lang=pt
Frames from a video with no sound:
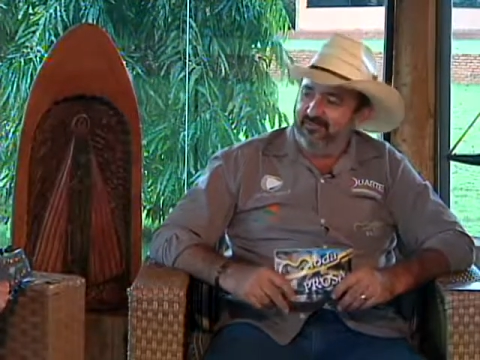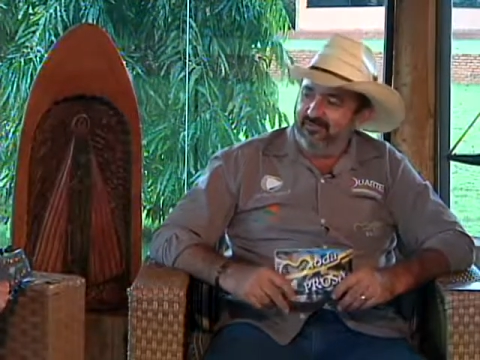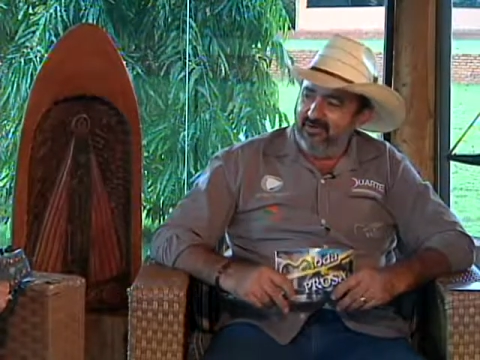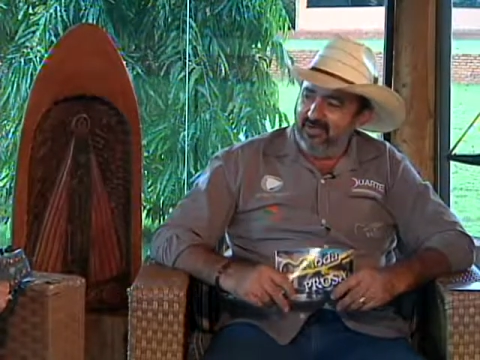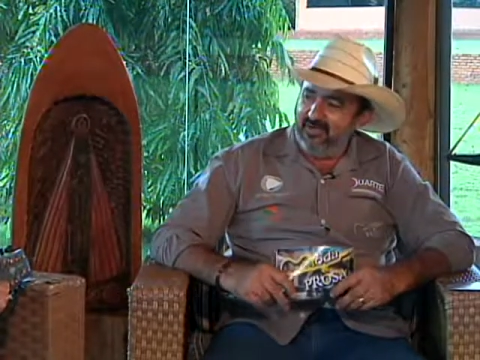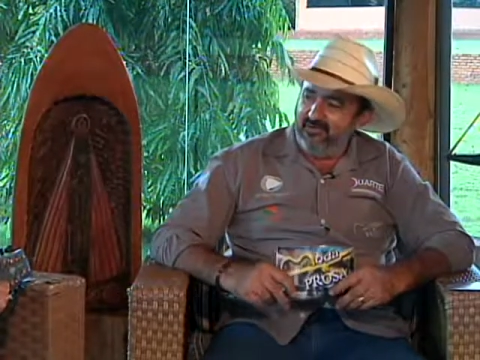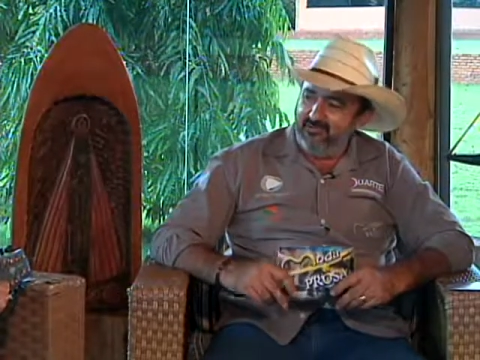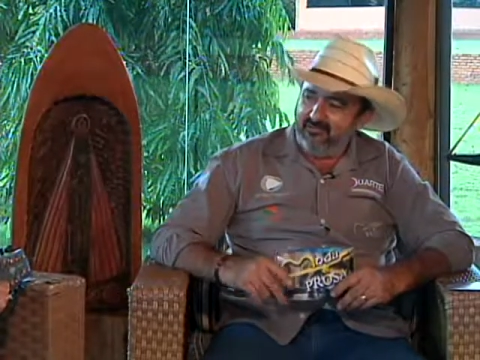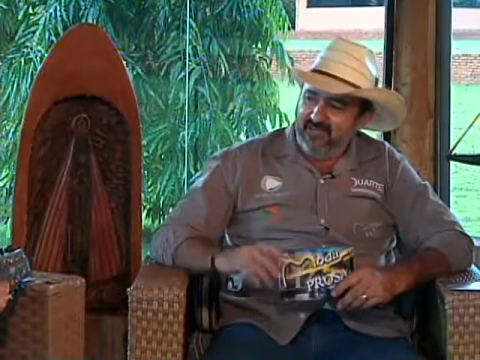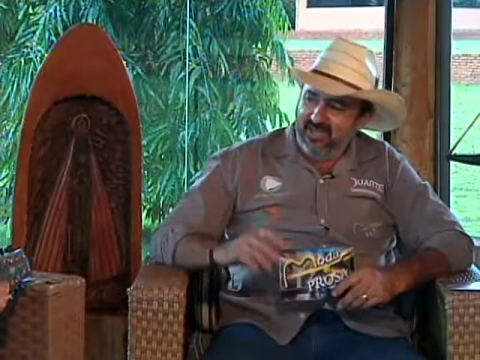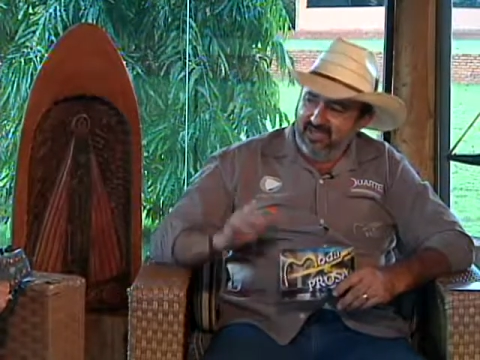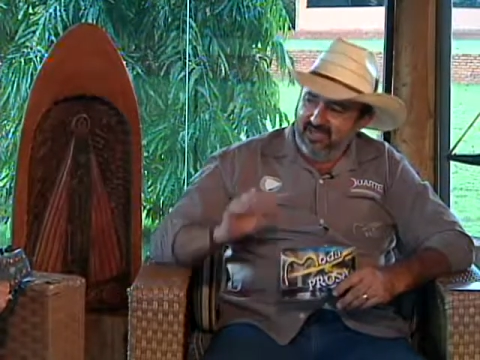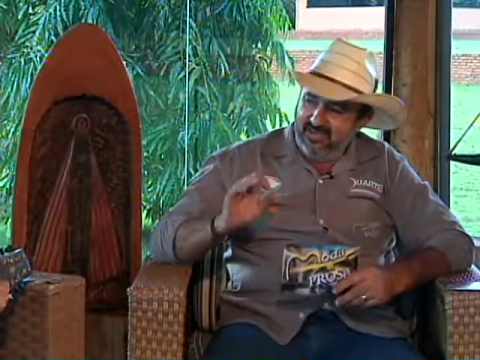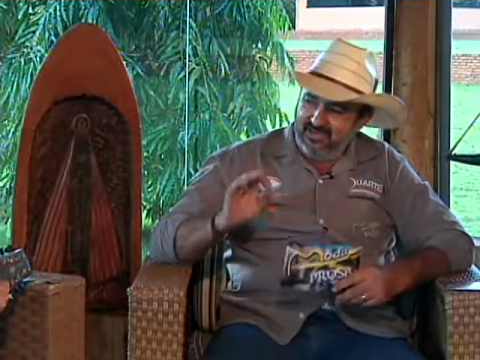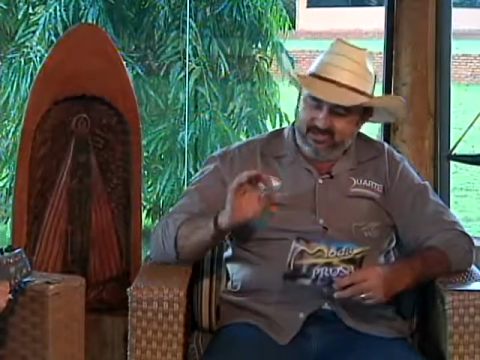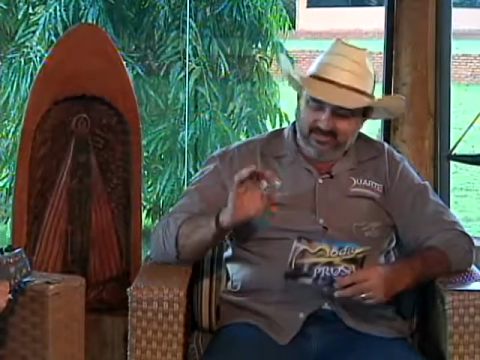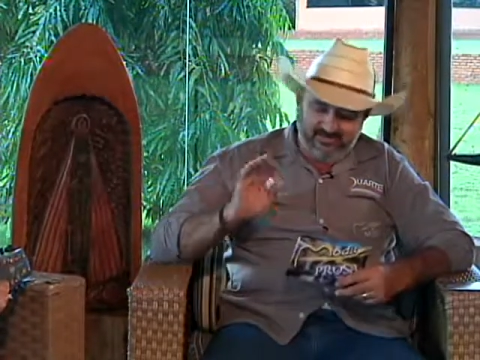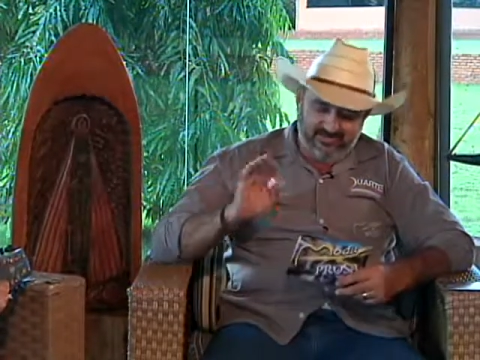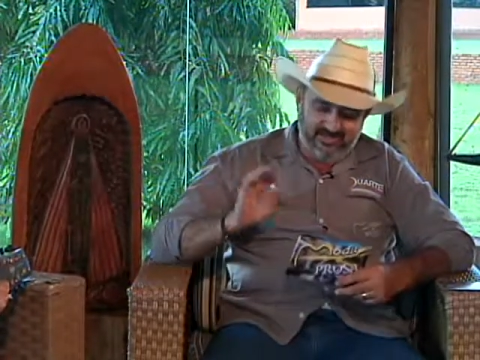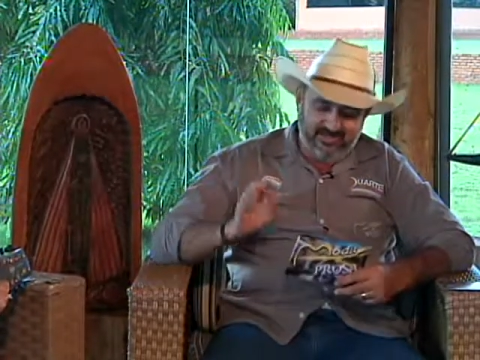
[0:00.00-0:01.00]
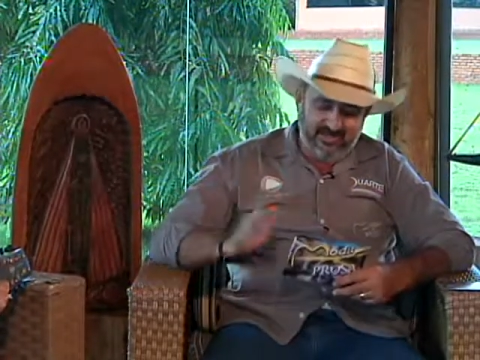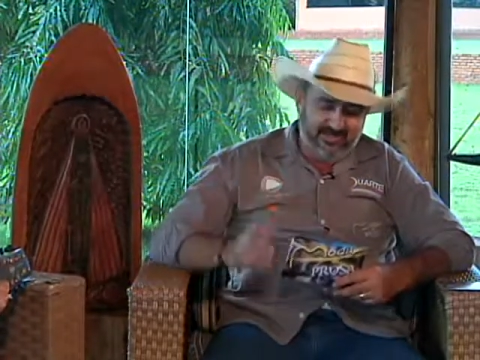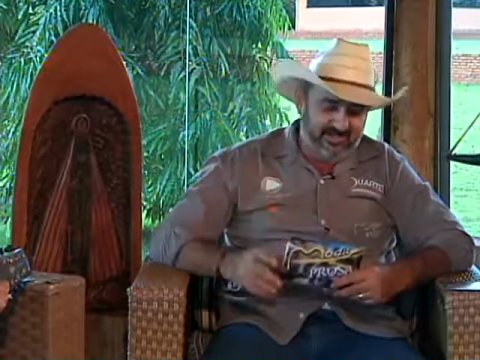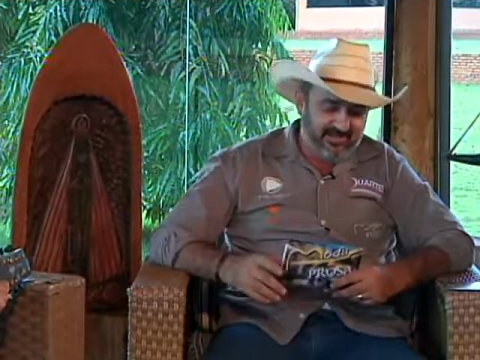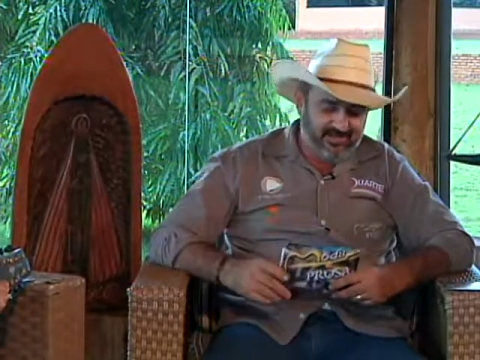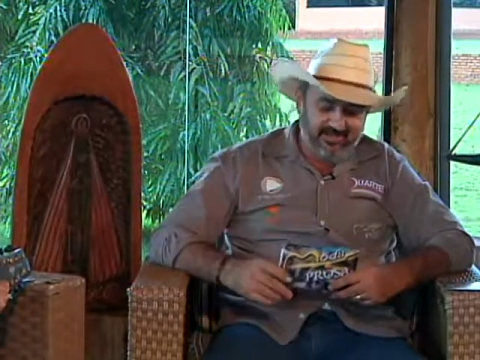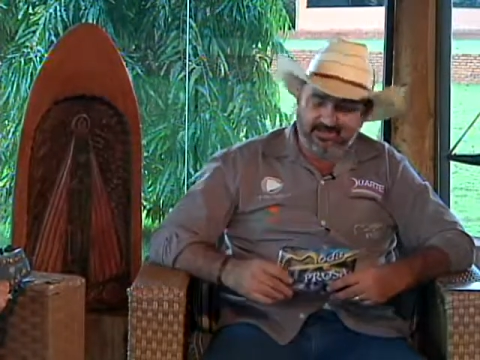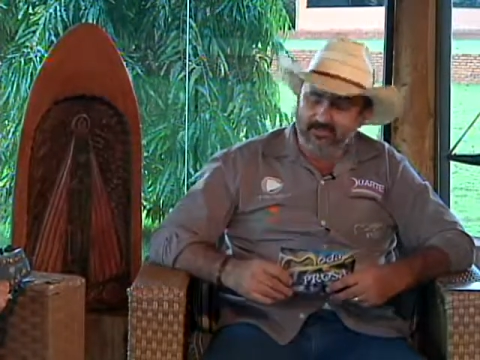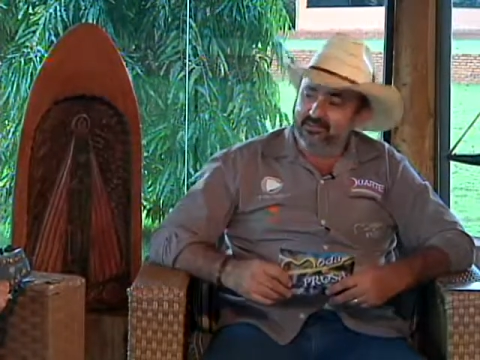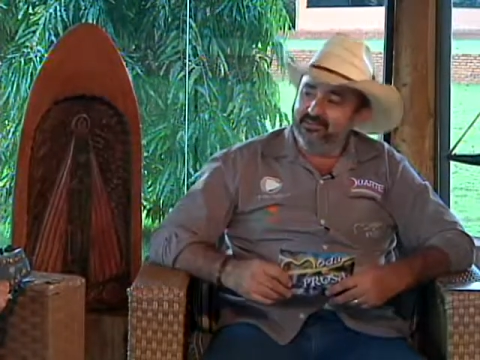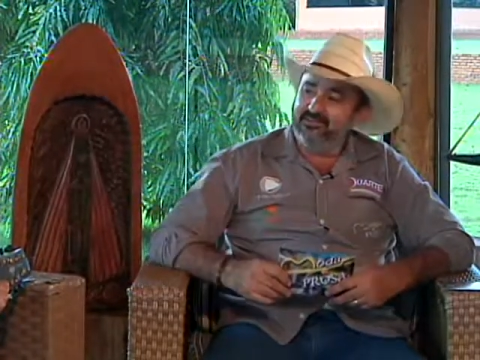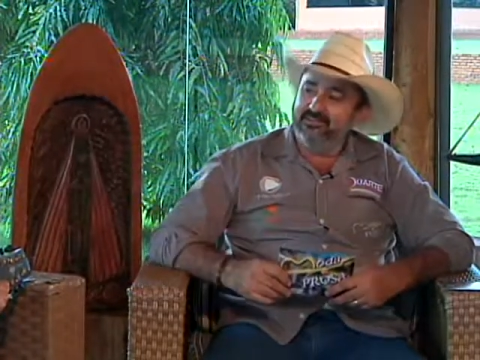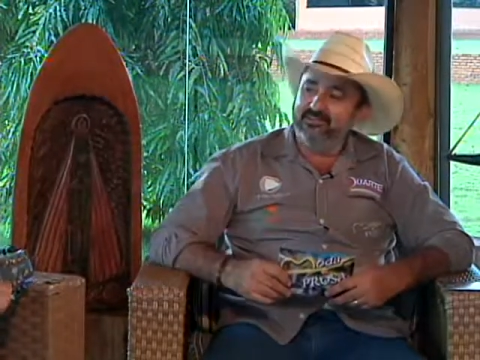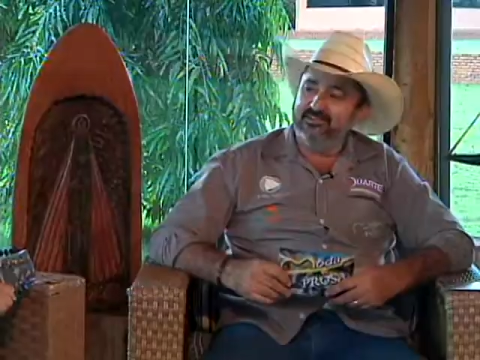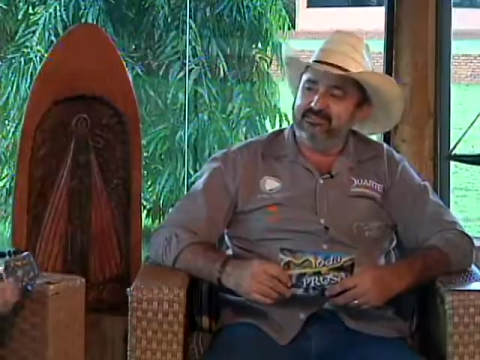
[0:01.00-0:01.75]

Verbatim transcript: Olha bem, o Helena, da onde nós